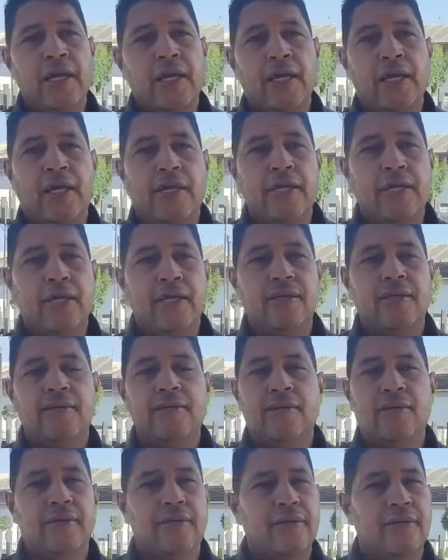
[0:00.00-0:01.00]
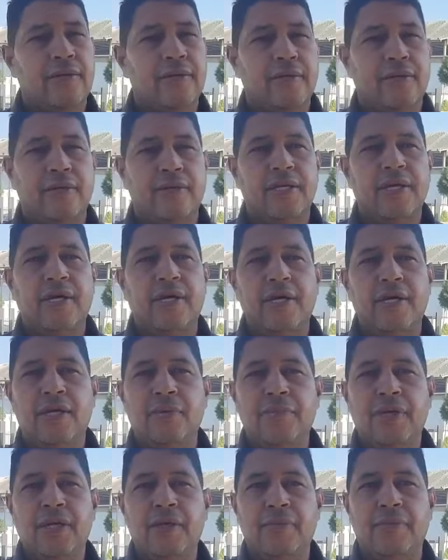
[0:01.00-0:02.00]
يعني آه،
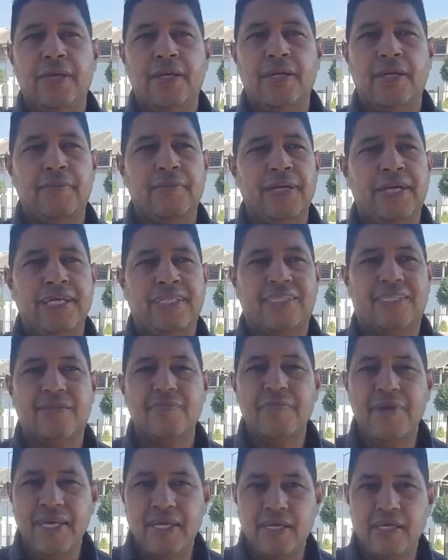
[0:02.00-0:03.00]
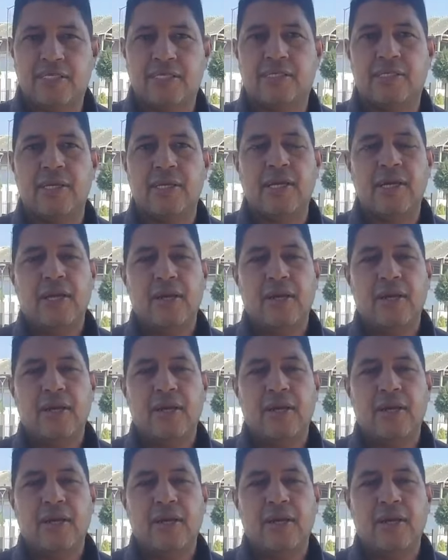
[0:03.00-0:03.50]
دائما ما ما كتميز